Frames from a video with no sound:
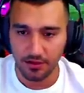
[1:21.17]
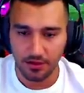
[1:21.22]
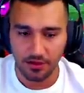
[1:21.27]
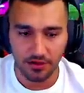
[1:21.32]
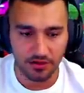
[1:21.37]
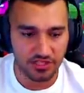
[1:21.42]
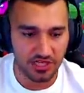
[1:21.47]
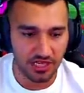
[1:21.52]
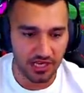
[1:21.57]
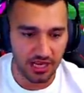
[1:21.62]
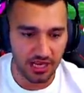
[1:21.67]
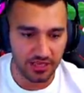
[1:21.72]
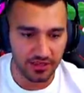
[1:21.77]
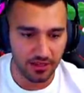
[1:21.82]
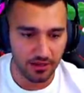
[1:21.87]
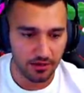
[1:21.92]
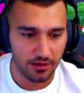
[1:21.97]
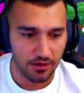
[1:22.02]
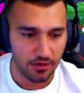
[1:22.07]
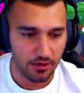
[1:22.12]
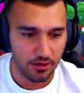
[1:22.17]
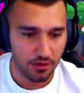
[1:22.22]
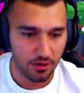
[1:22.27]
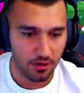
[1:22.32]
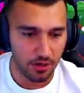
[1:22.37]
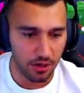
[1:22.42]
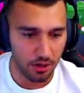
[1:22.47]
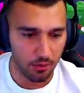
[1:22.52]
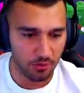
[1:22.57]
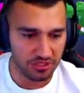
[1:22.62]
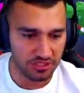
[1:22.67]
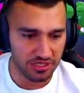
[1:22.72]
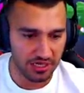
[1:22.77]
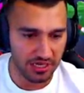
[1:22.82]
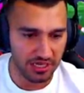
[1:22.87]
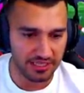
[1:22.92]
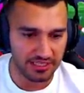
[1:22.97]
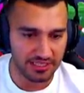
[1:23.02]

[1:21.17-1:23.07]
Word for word: نشيل هذا آه ونشيل هذا